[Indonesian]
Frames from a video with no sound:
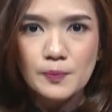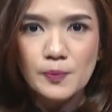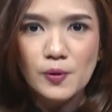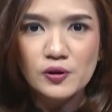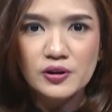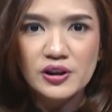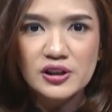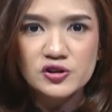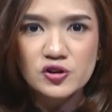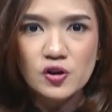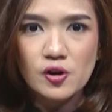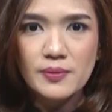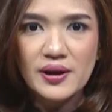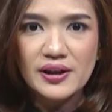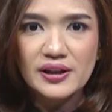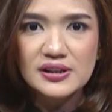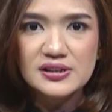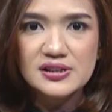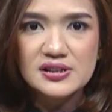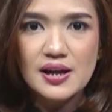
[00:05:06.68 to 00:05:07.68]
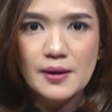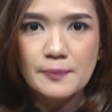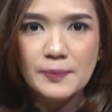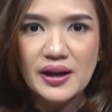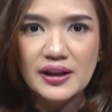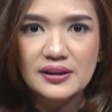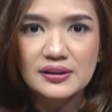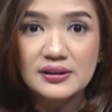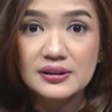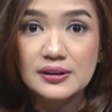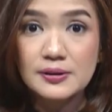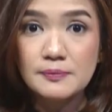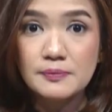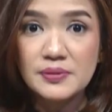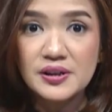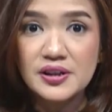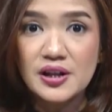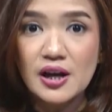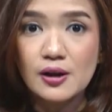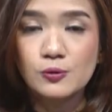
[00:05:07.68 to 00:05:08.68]
Polda Jawa Barat siapkan tim
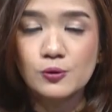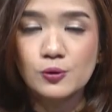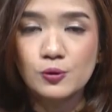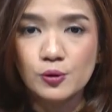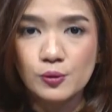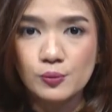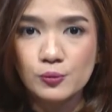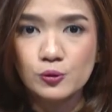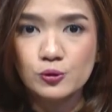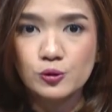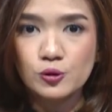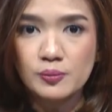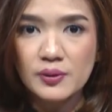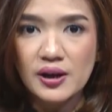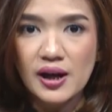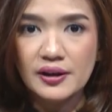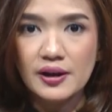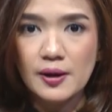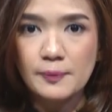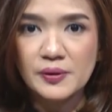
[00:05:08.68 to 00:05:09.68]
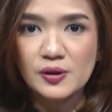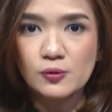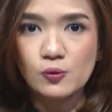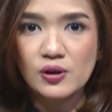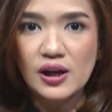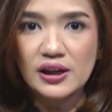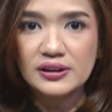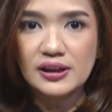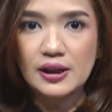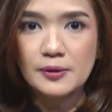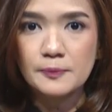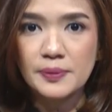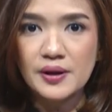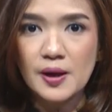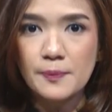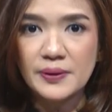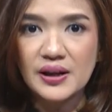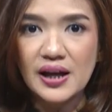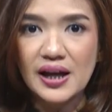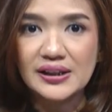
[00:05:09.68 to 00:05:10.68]
bidang hukum untuk menghadapi gugatan
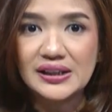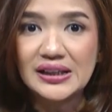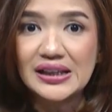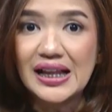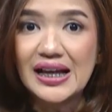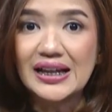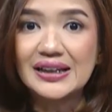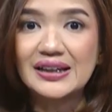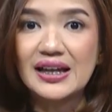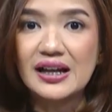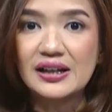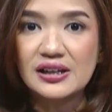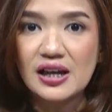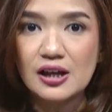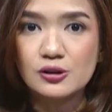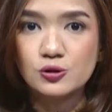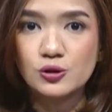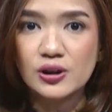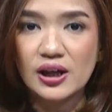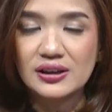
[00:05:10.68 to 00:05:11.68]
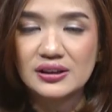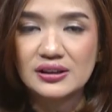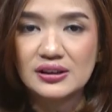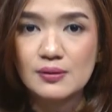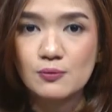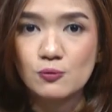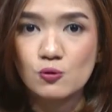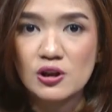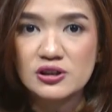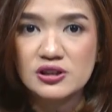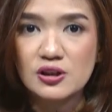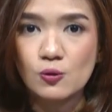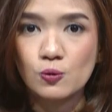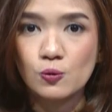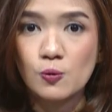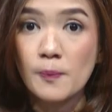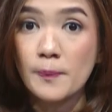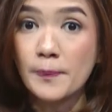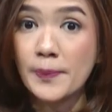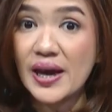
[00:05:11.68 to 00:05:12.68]
pra peradilan yang diajukan tim kuasa
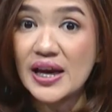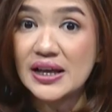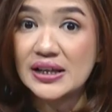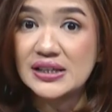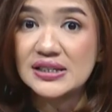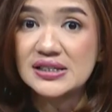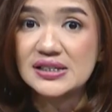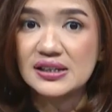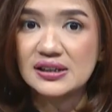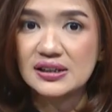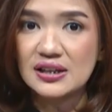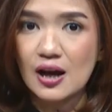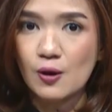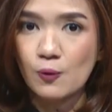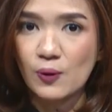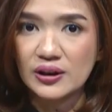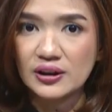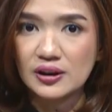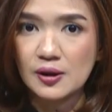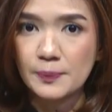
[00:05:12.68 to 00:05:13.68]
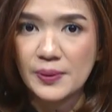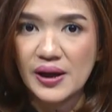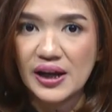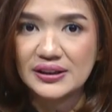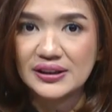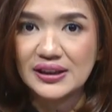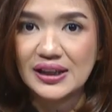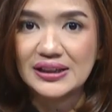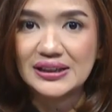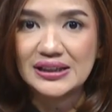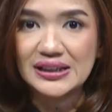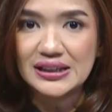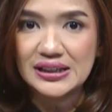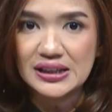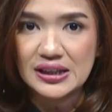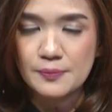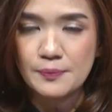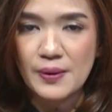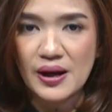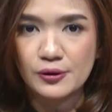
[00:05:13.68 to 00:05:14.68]
hukum Peggy Setiawan ke Pengadilan
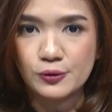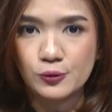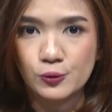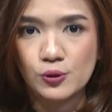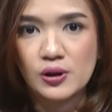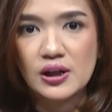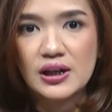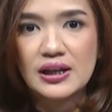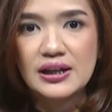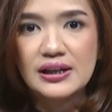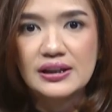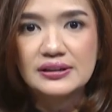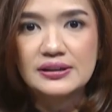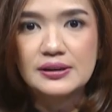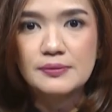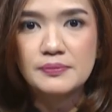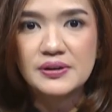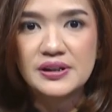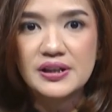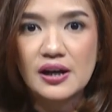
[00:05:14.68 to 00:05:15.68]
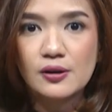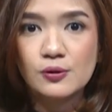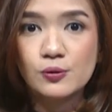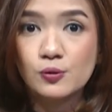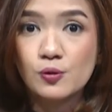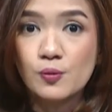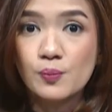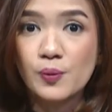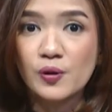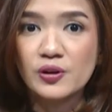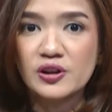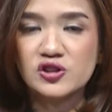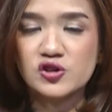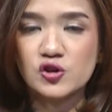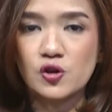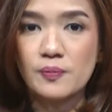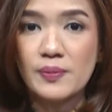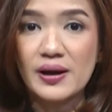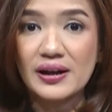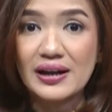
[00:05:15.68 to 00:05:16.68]
Negeri Bandung. Tim bidang hukum Polda
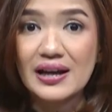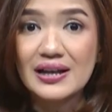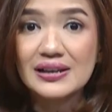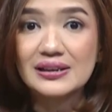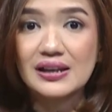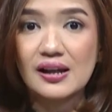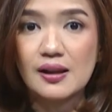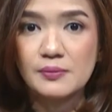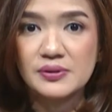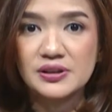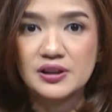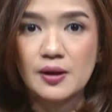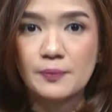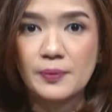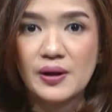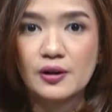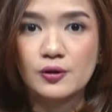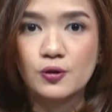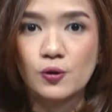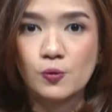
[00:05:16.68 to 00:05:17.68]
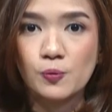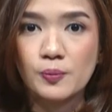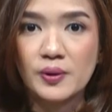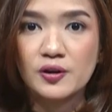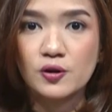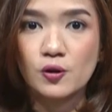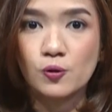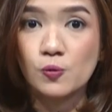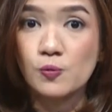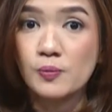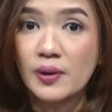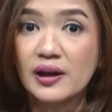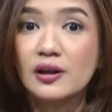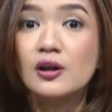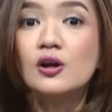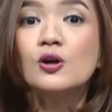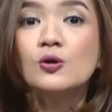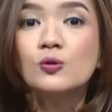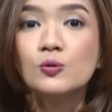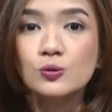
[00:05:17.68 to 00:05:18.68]
Jawa Barat telah menyiapkan dokumen-dokumen
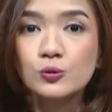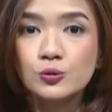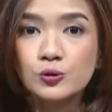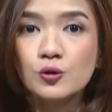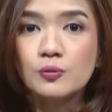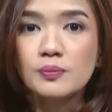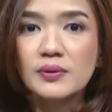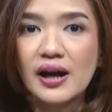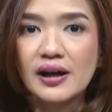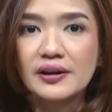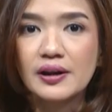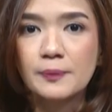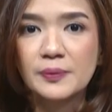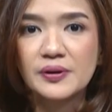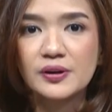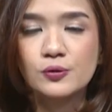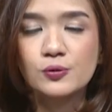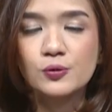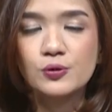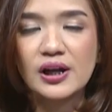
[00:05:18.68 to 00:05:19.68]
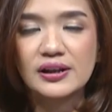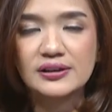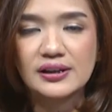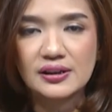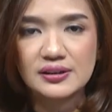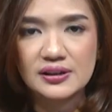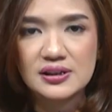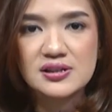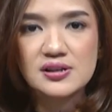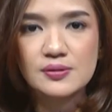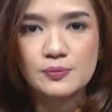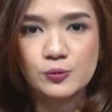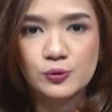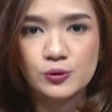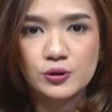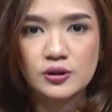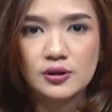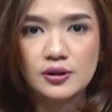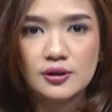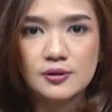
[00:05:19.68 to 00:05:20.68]
untuk menghadapi gugatan tersebut.